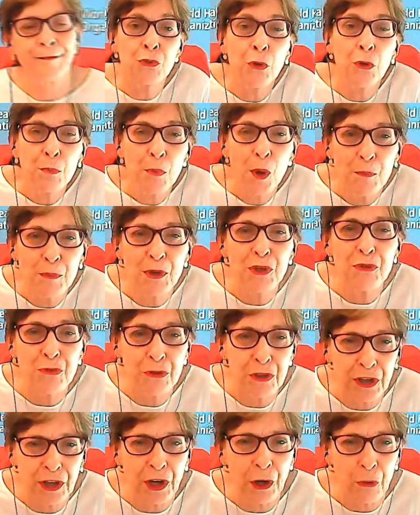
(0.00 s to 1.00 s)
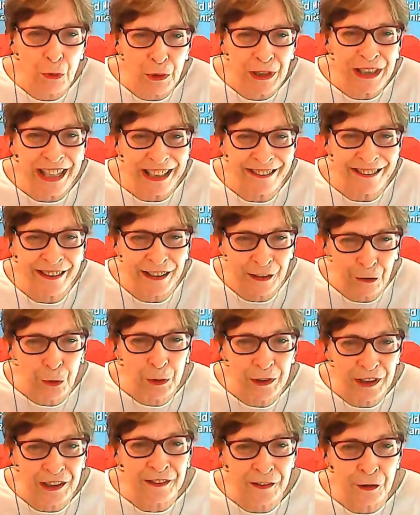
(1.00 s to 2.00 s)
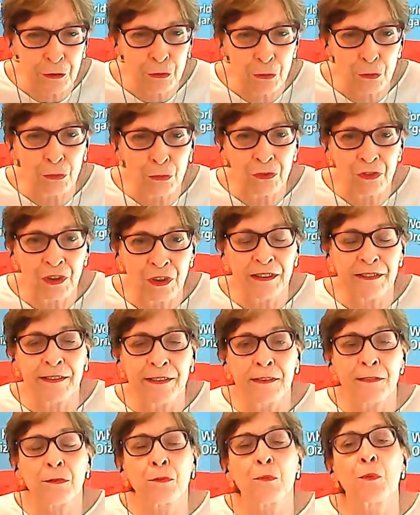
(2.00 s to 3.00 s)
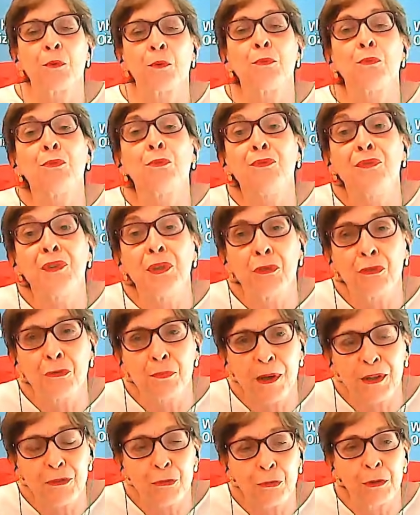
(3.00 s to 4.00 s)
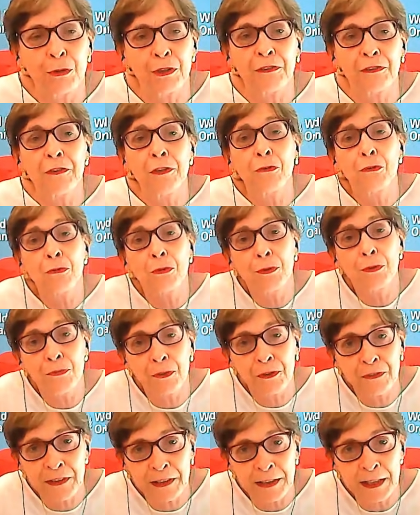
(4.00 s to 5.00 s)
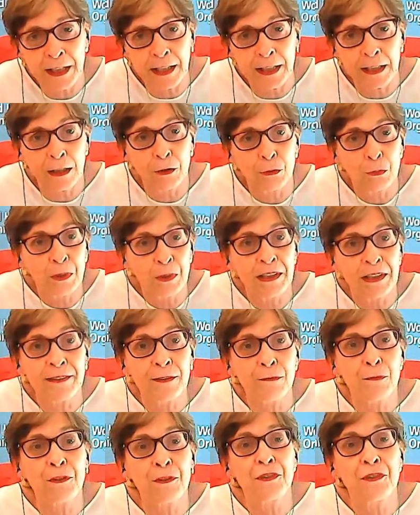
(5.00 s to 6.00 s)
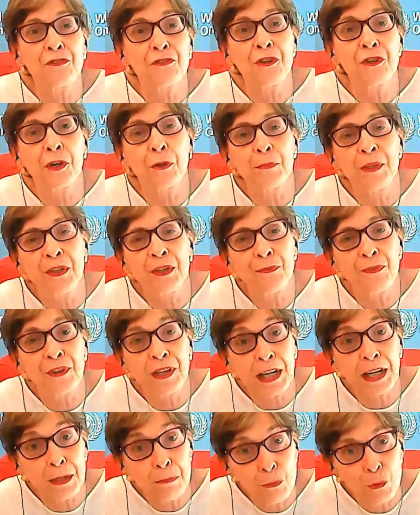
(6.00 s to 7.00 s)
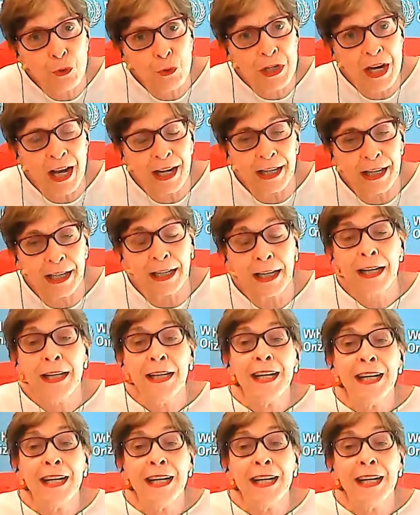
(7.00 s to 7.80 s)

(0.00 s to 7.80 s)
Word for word: Normalmente, o que, que acontece em outras circunstâncias, com os vírus mais conhecidos, quando você tem a doença, você geralmente fica imune a ela.